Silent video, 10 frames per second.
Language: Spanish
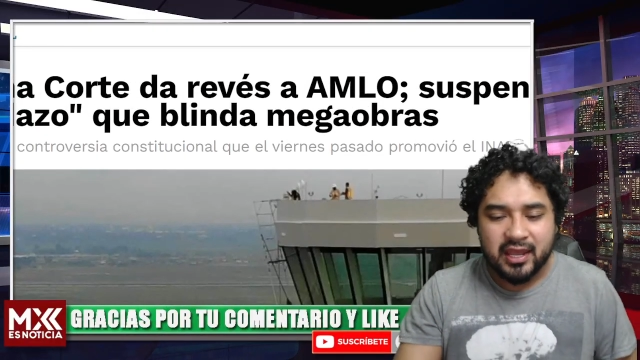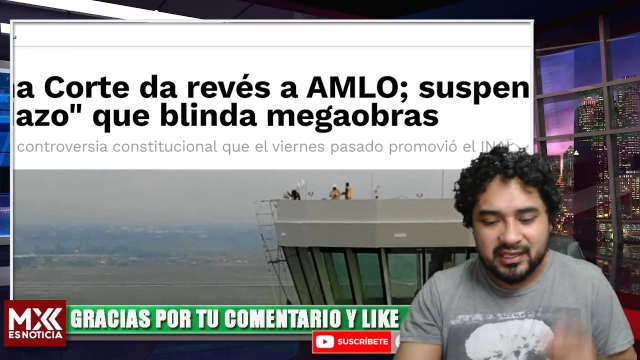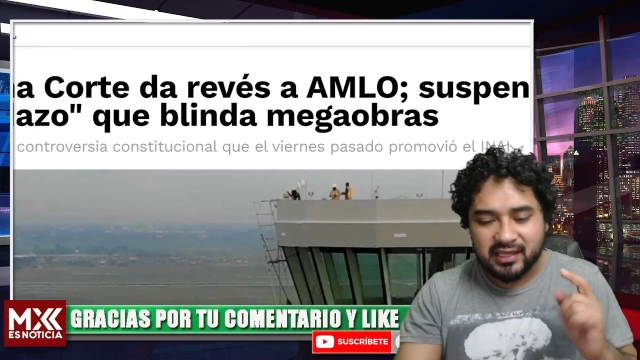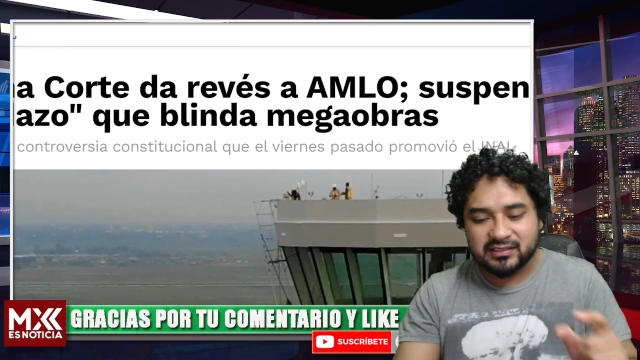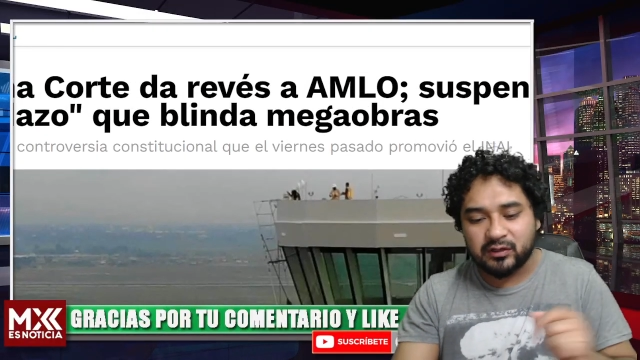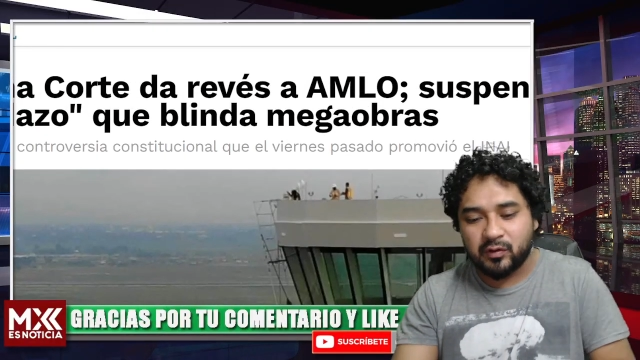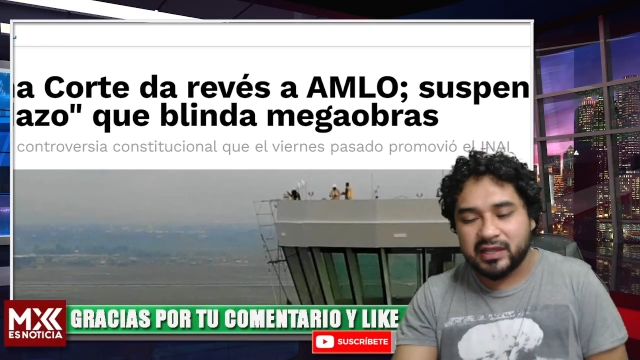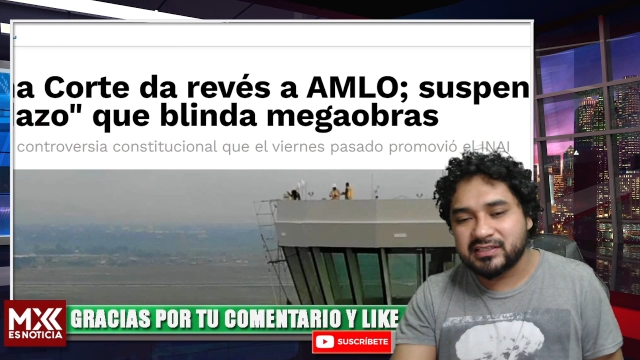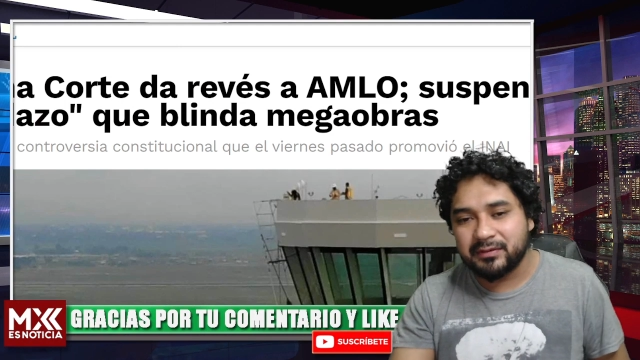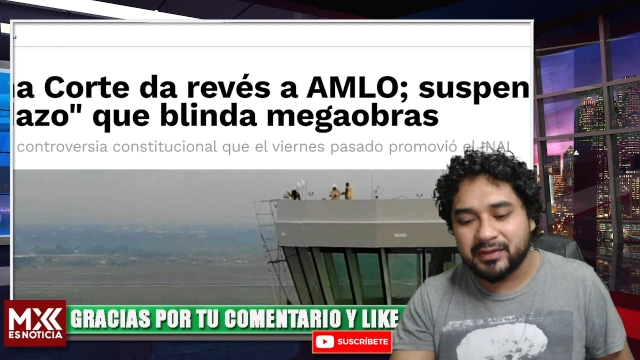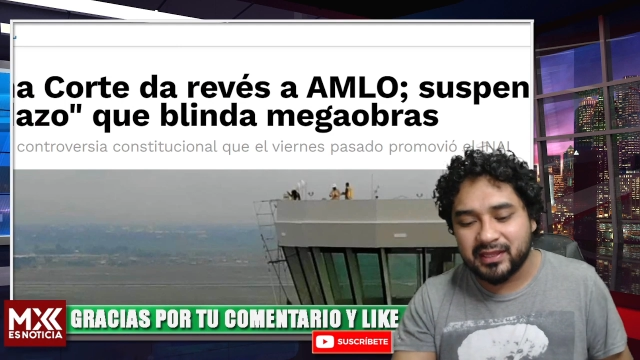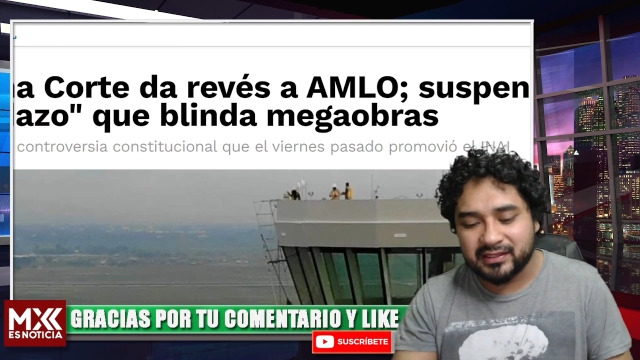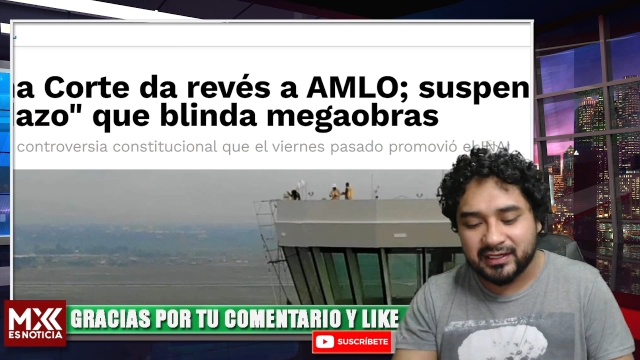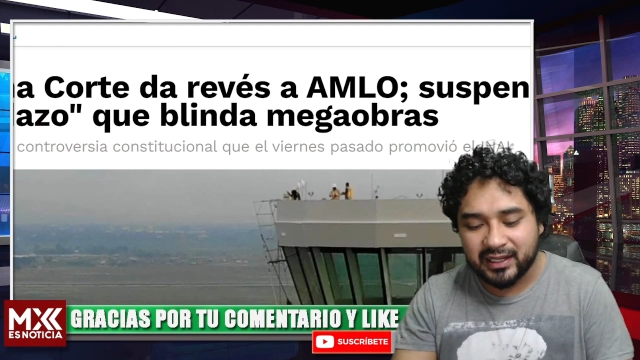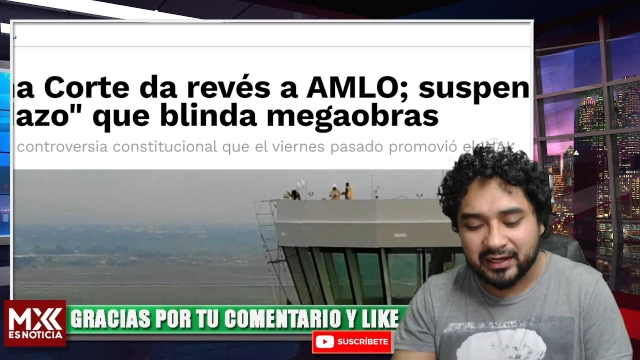y ese juez debe de
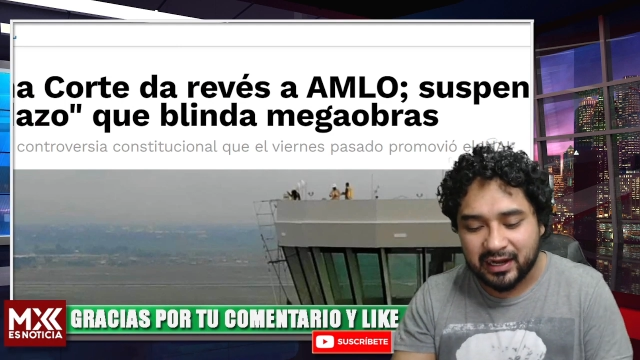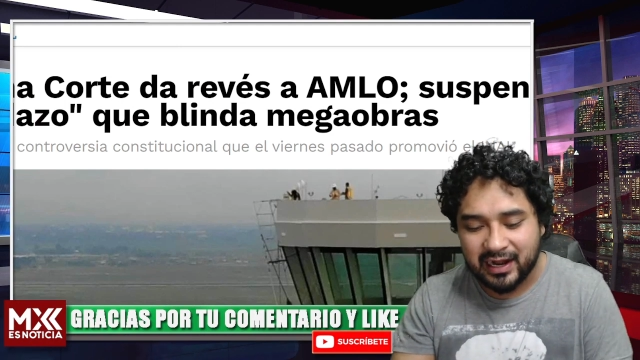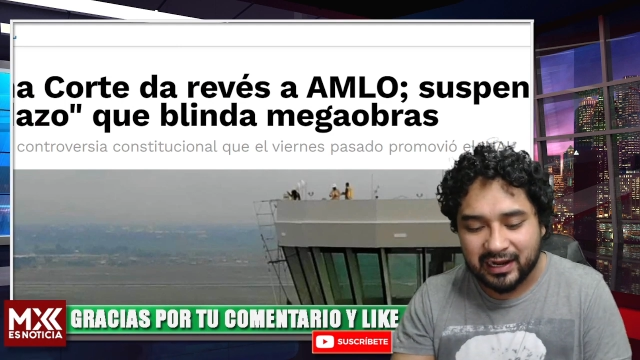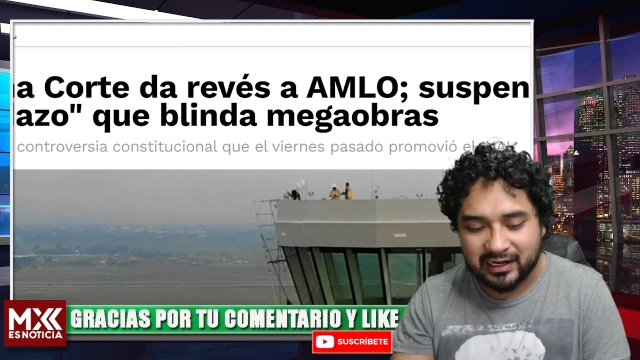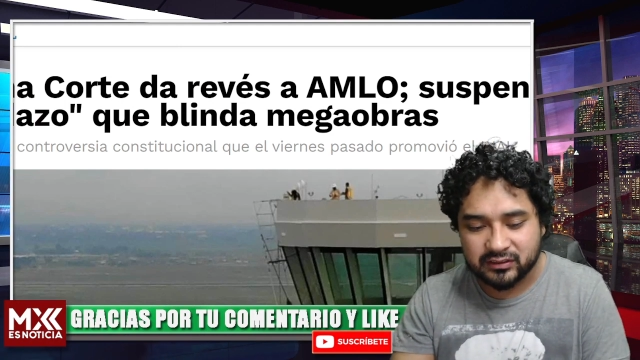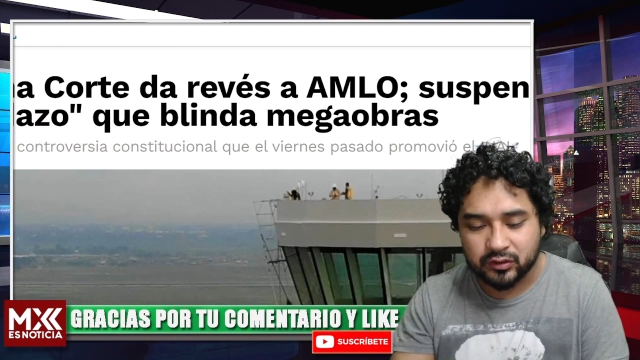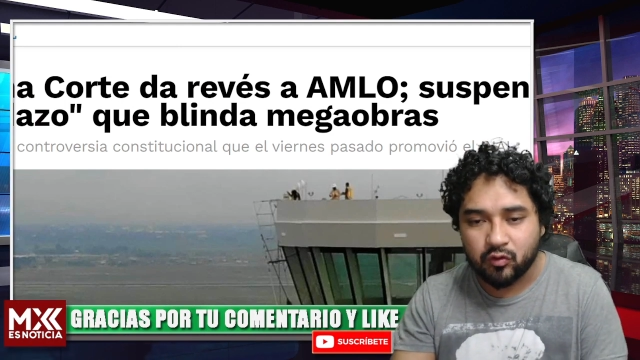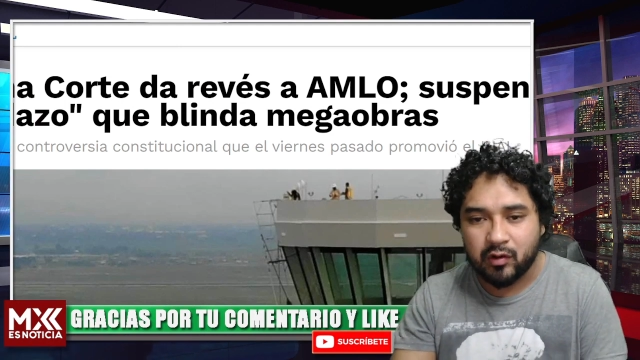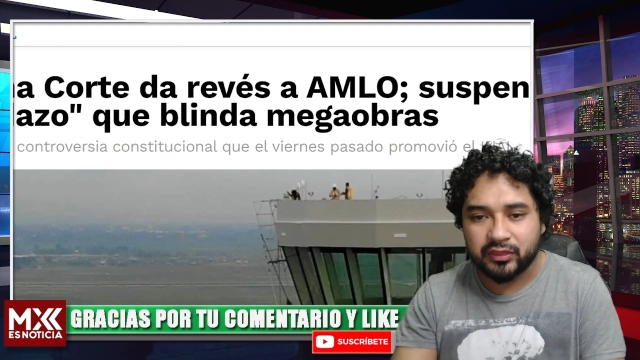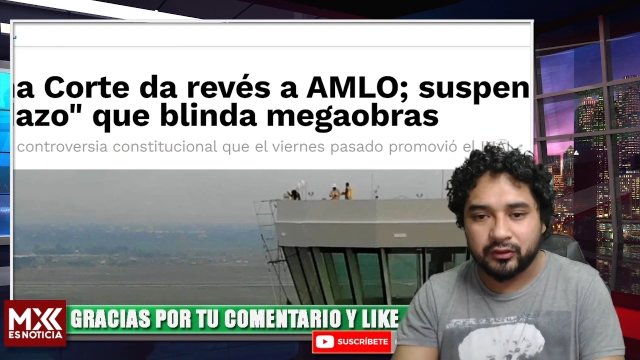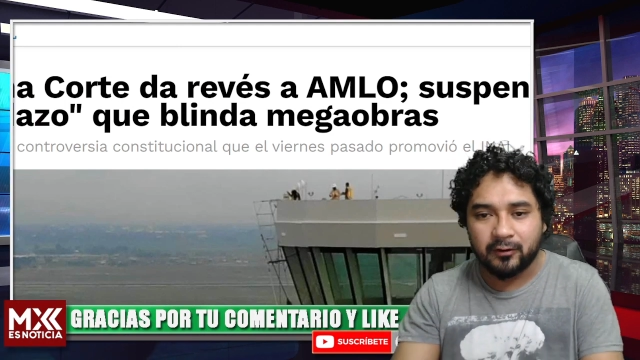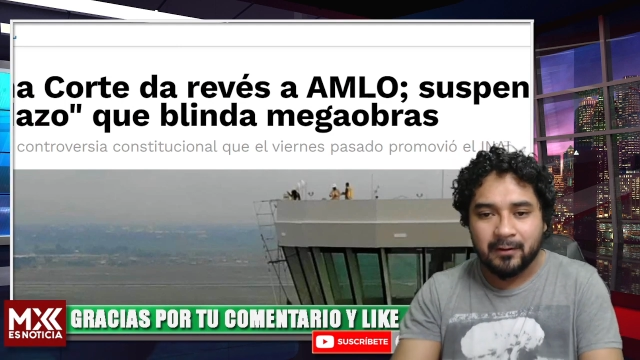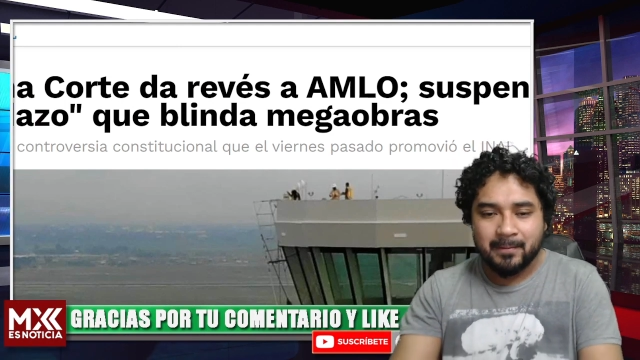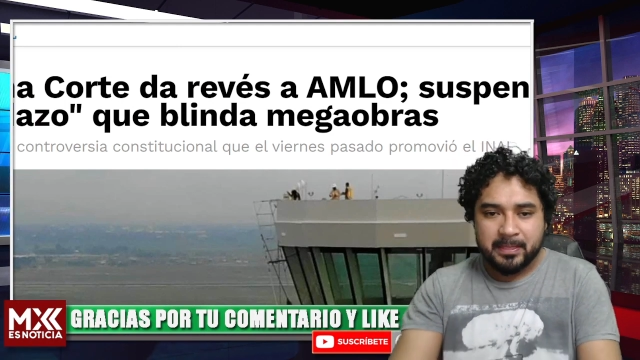tener la razón cuando